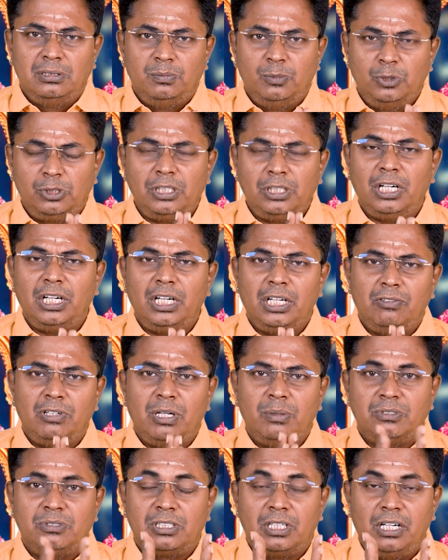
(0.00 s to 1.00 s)
புஷ்கர
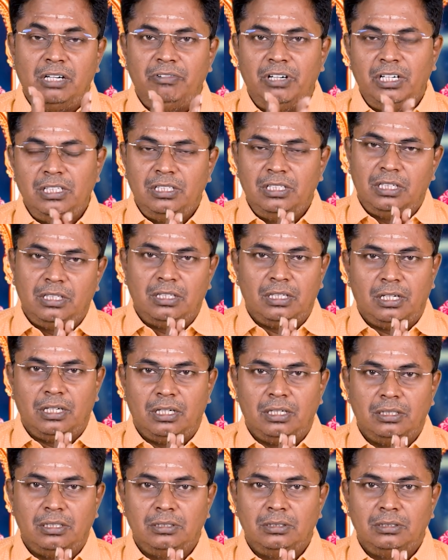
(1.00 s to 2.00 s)
நவாம்சத்தில்
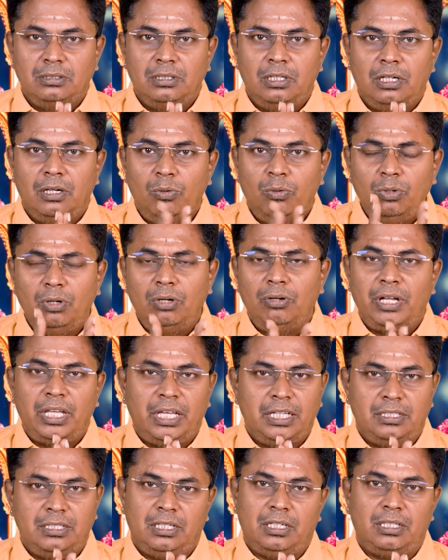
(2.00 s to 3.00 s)
விழுந்திருந்தால்
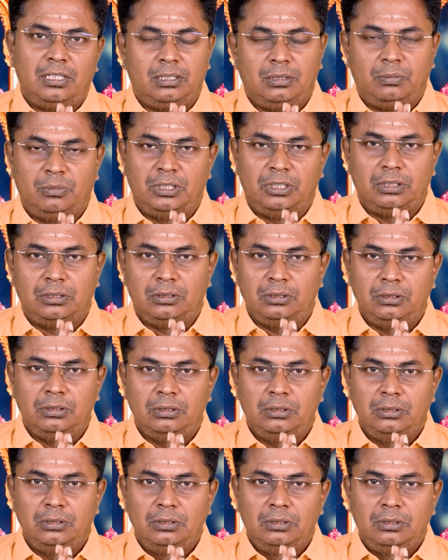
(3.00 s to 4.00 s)
உங்களுடைய ஜாதகமானது
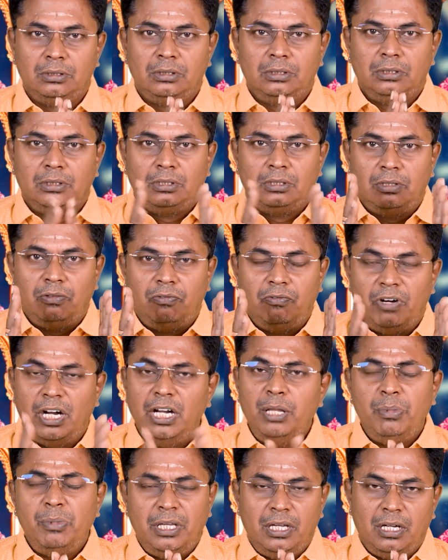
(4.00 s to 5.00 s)

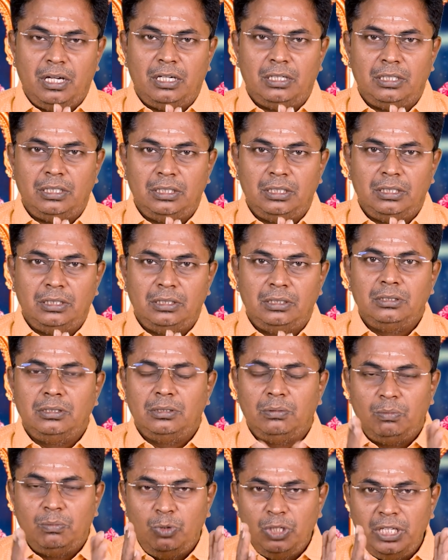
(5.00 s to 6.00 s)
வலிமையான
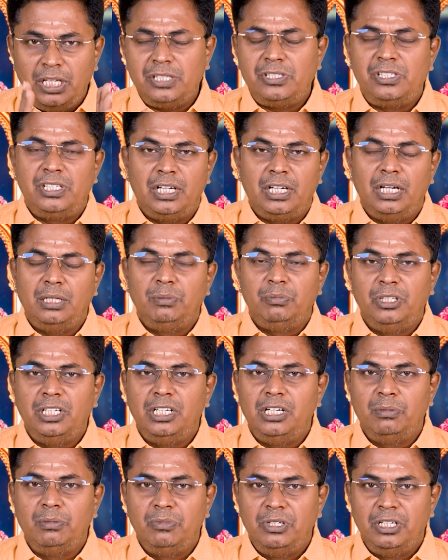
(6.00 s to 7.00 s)
முயற்சிகளை
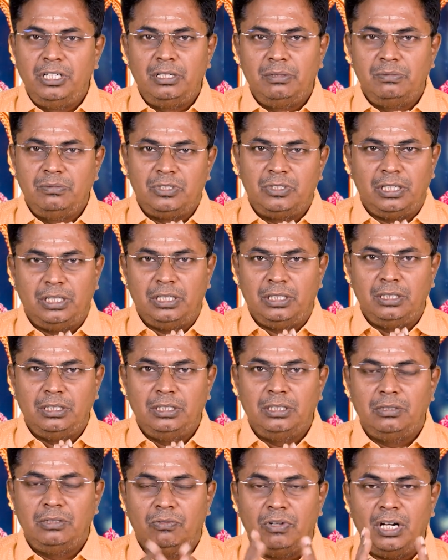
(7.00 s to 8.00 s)
மீண்டும் மீண்டும் செய்து
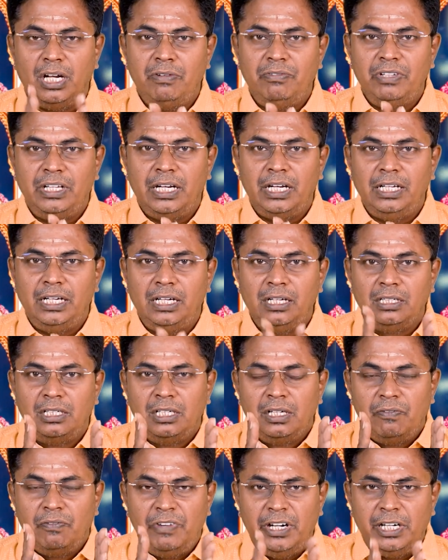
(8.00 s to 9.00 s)
வாழ்வியலில்
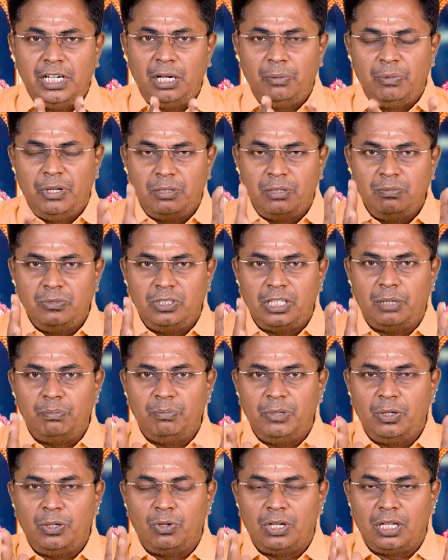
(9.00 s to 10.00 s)
வெற்றி பெறும்
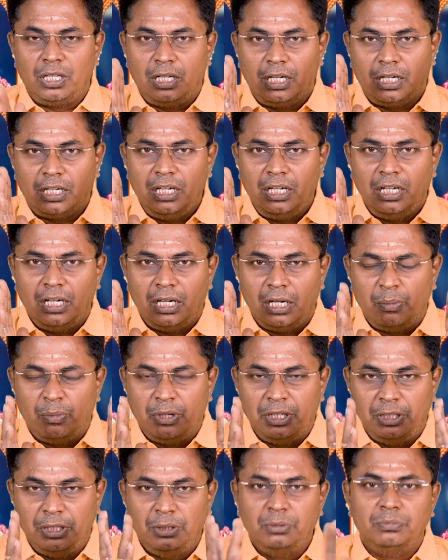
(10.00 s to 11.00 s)
தன்மை கொண்டதாக
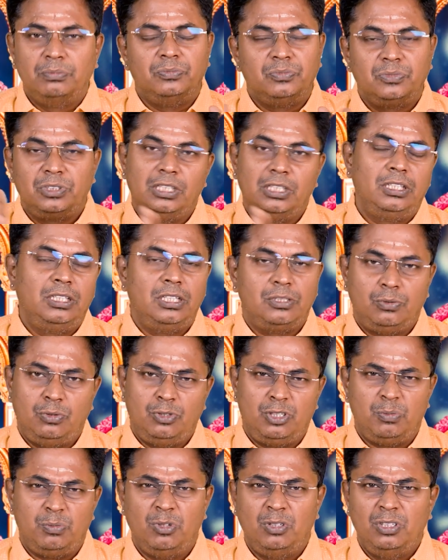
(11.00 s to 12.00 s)
அமையும் இதுதான்
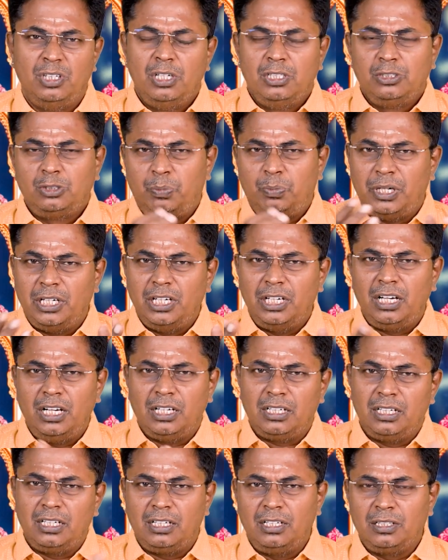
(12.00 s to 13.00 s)
சூட்சமும் ஸோ பன்னெண்டு
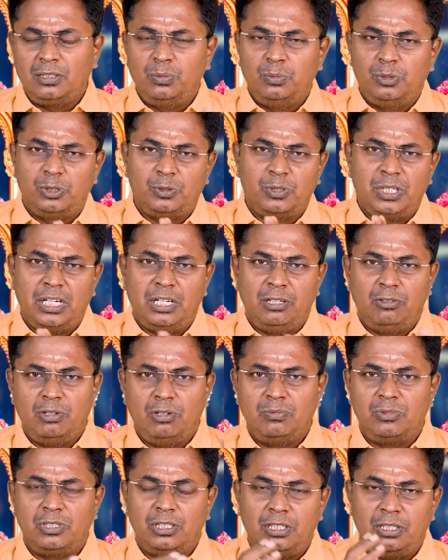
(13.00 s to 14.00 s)
லக்கணங்களுக்கும் புஷ்கரண
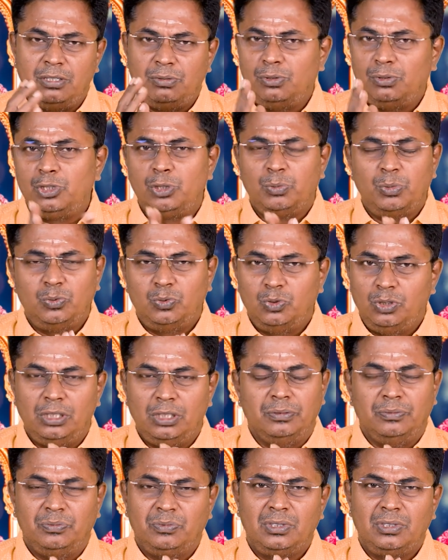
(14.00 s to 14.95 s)
வம்சத்தின் சூட்சமும் உண்டு